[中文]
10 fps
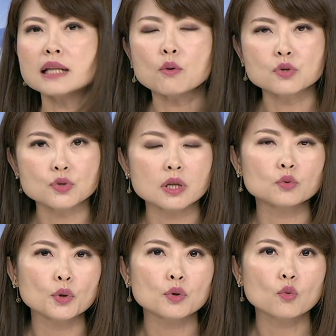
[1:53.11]
那我觉得
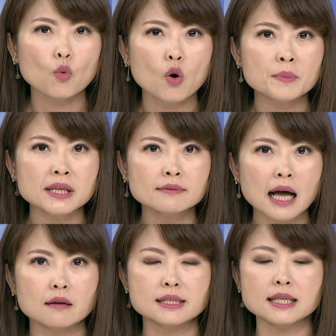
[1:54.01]
对于国民
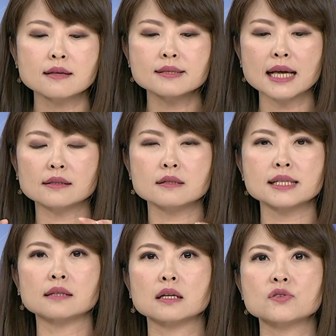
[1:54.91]
党现在的这
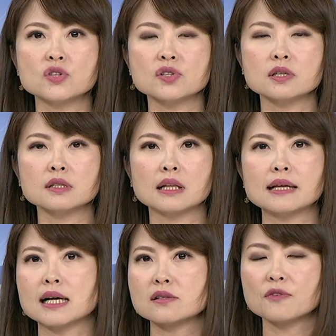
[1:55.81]
样的支持者来
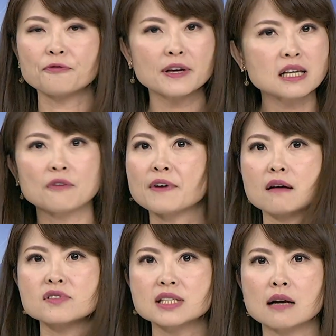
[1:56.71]
讲是非常非
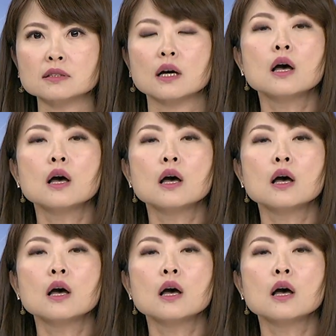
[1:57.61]
常伤的。